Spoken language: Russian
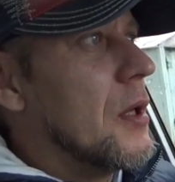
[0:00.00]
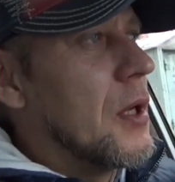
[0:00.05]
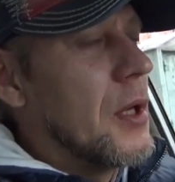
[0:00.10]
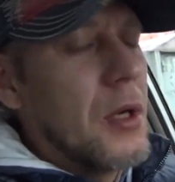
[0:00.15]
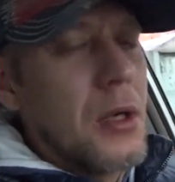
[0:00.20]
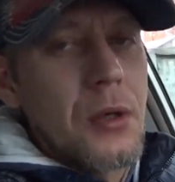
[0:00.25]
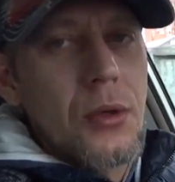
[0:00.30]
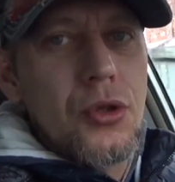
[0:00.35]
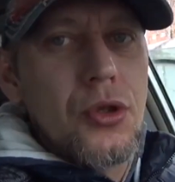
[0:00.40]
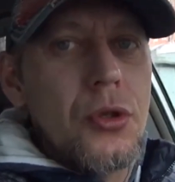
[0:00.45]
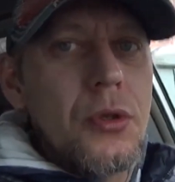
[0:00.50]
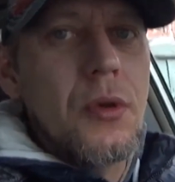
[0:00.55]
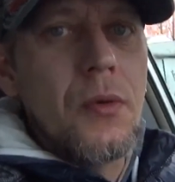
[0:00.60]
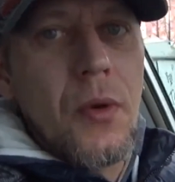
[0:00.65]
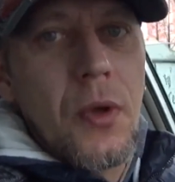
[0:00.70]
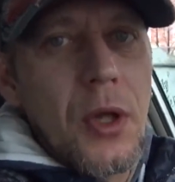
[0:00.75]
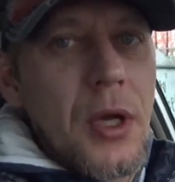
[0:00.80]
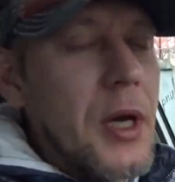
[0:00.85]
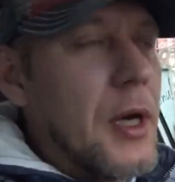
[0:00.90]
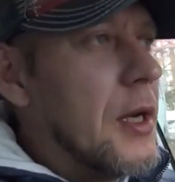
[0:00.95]
Короче, на
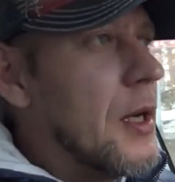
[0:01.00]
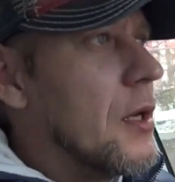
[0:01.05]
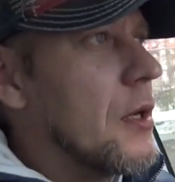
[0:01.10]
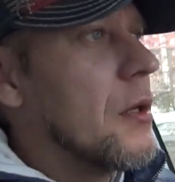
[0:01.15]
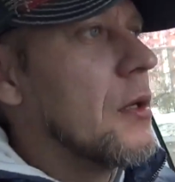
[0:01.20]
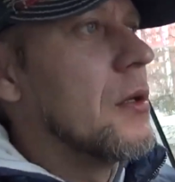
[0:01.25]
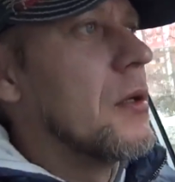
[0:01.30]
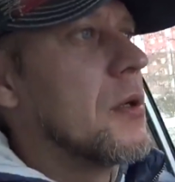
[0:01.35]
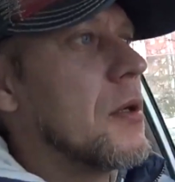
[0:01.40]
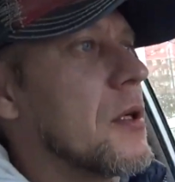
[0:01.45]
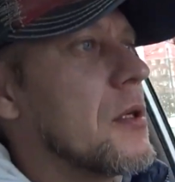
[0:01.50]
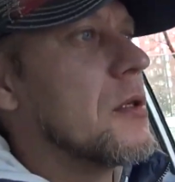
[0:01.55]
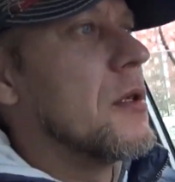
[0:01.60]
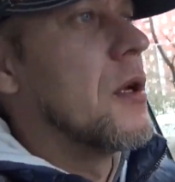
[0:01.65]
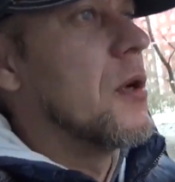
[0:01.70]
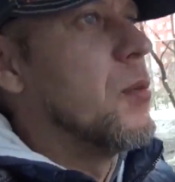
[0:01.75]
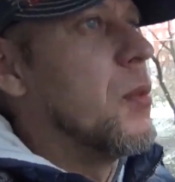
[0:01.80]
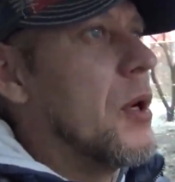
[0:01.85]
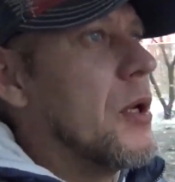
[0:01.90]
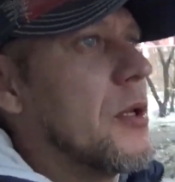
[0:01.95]
Волгаре
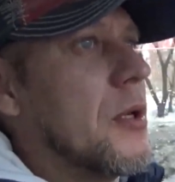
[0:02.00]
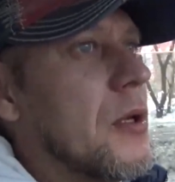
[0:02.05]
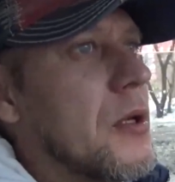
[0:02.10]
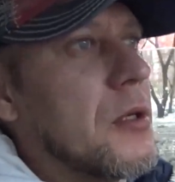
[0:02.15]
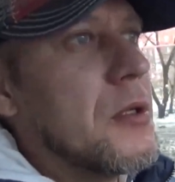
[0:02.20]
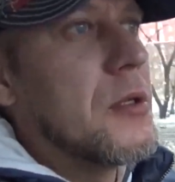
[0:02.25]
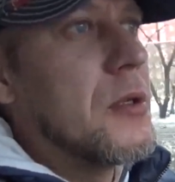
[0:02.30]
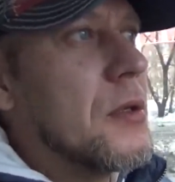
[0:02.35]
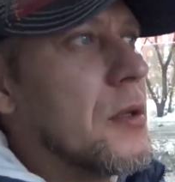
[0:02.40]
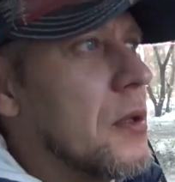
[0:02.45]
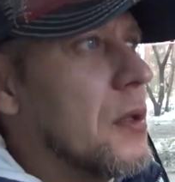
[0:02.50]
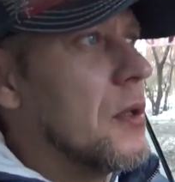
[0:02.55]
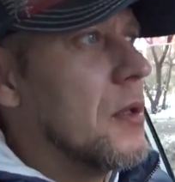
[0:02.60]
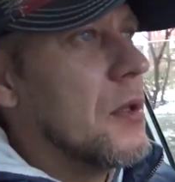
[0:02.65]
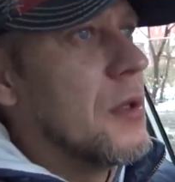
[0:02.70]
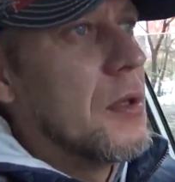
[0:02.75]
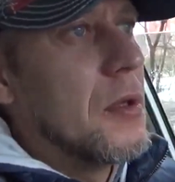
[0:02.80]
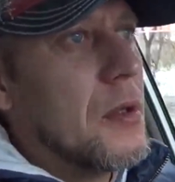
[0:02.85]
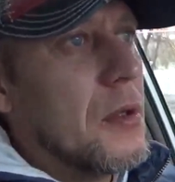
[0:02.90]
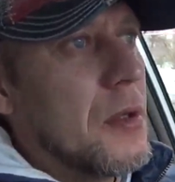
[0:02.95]
разлохматились
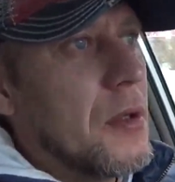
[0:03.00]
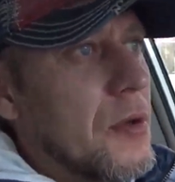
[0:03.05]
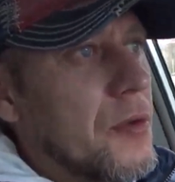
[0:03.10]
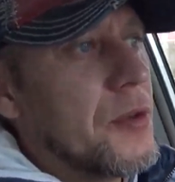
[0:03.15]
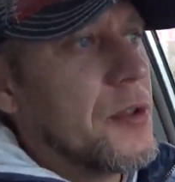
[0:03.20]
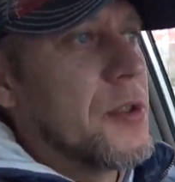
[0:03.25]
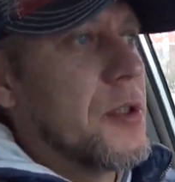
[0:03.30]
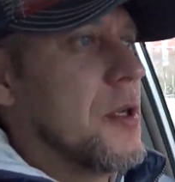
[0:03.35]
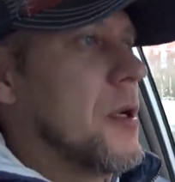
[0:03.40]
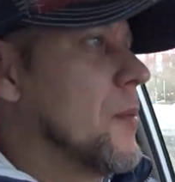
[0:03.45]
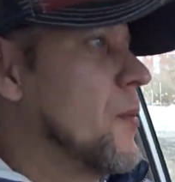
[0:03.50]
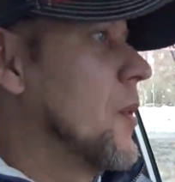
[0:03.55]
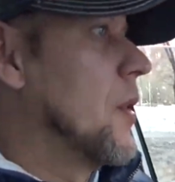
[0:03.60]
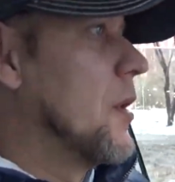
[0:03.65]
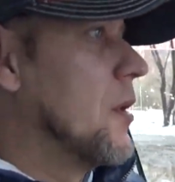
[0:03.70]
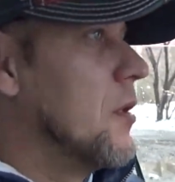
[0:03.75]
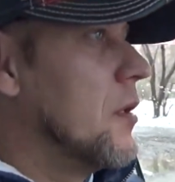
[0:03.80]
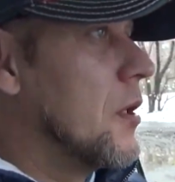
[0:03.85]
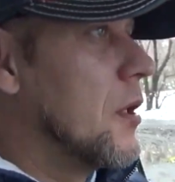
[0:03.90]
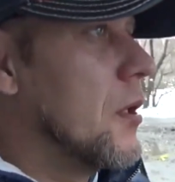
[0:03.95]
в
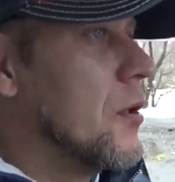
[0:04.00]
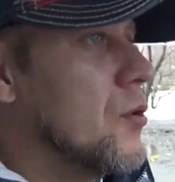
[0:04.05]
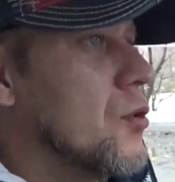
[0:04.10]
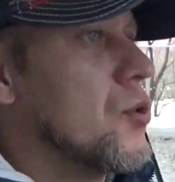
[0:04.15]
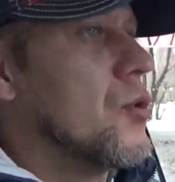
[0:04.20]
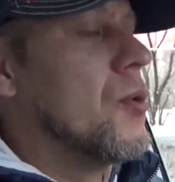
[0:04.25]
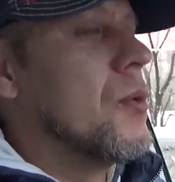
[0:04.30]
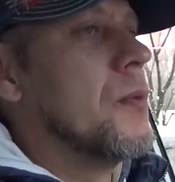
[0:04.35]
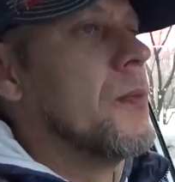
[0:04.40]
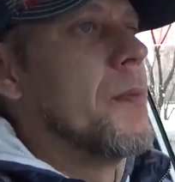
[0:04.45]
самое не хочу.